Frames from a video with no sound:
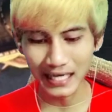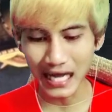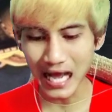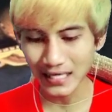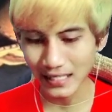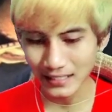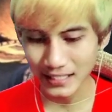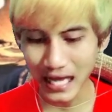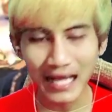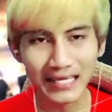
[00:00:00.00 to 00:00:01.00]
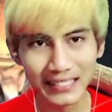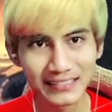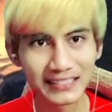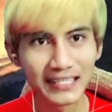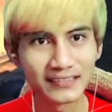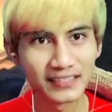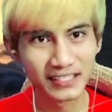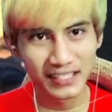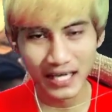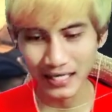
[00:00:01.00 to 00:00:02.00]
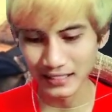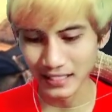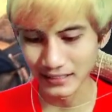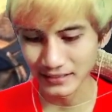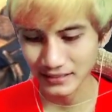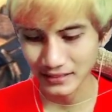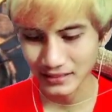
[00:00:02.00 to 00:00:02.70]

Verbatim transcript: yang ada di Alexandria, guys.